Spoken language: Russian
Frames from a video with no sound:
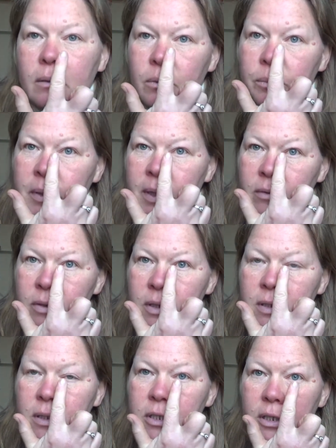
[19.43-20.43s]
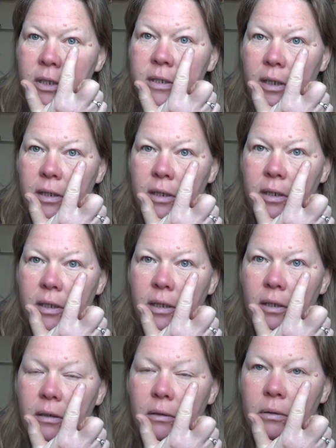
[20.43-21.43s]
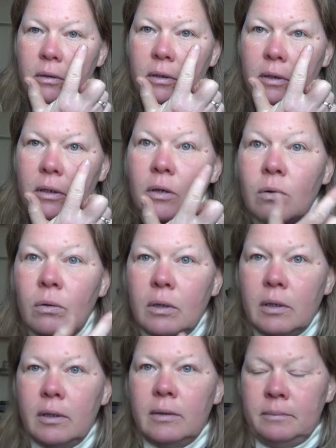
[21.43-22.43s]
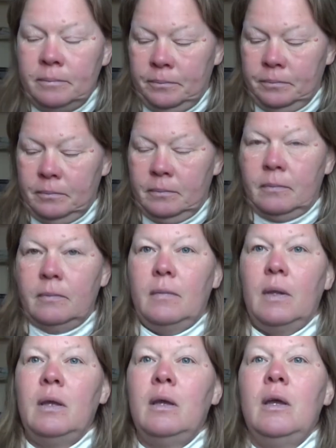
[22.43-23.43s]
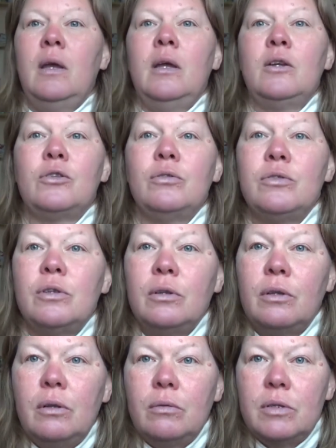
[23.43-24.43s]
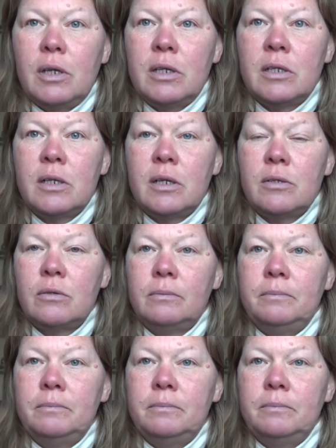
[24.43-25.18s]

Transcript: У меня вот здесь началась аллергия от э, холода. Что делают люди? Они сразу